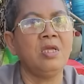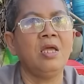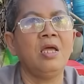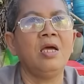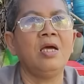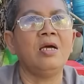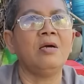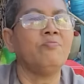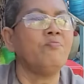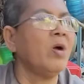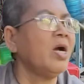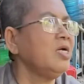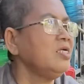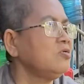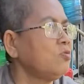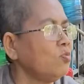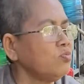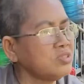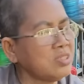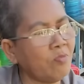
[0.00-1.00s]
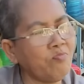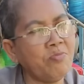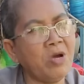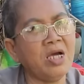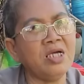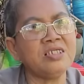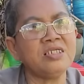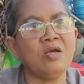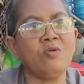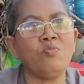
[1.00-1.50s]
ờ, bới cũng tóc bới
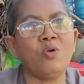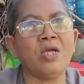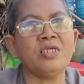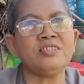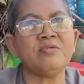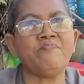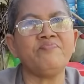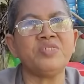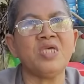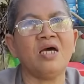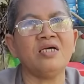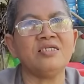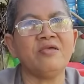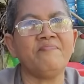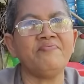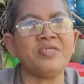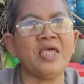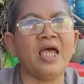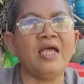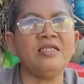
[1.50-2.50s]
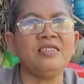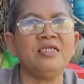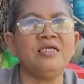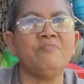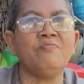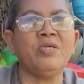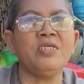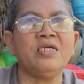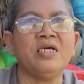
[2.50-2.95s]
chứ không phải sắp sơ sắp sải như mấy người,